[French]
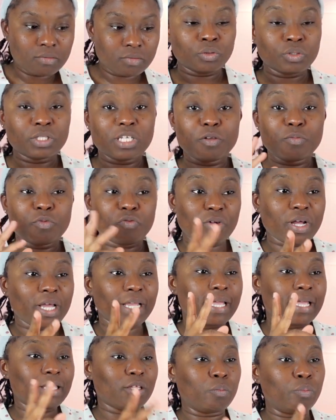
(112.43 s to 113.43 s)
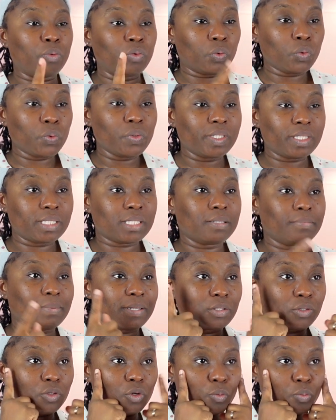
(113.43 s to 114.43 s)
Vous allez me voir regarder beaucoup ici
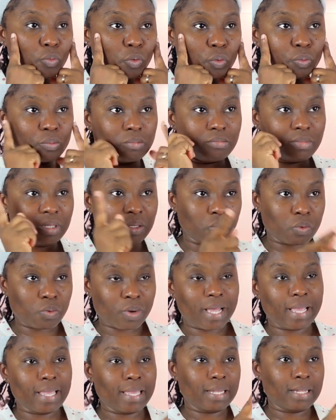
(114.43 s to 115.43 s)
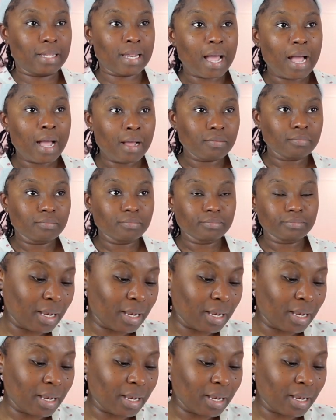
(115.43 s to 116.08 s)
parce que mon miroir est là.